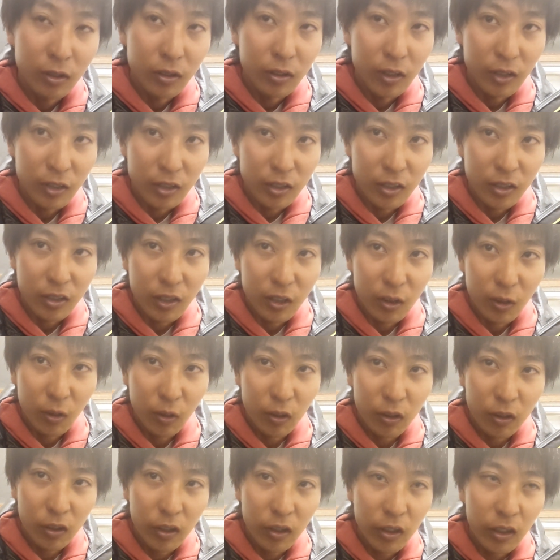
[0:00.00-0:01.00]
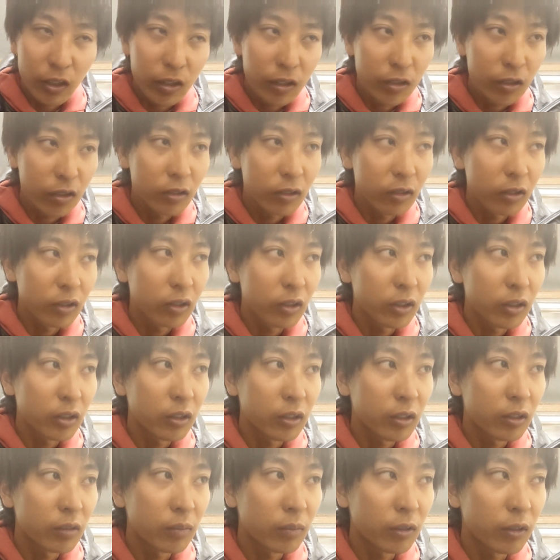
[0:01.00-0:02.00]
ですでこれで
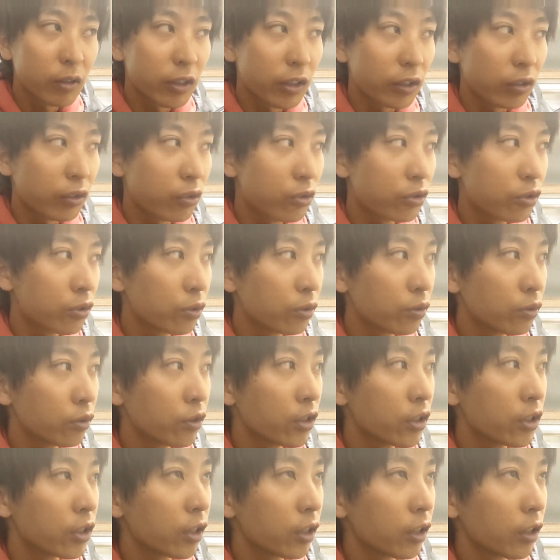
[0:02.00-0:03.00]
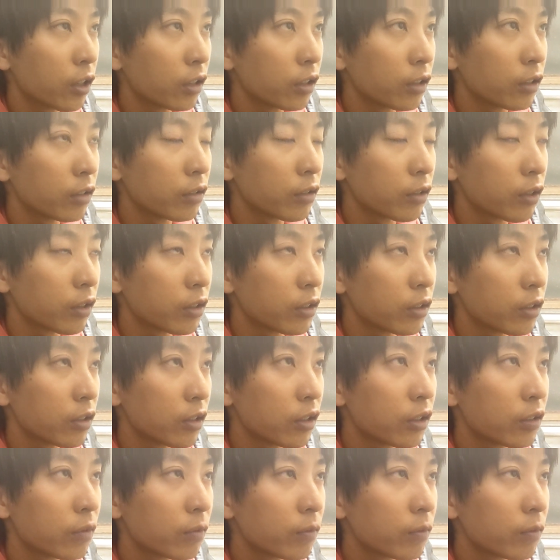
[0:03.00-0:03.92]
まあやっとちょうどいいかなっていう感じ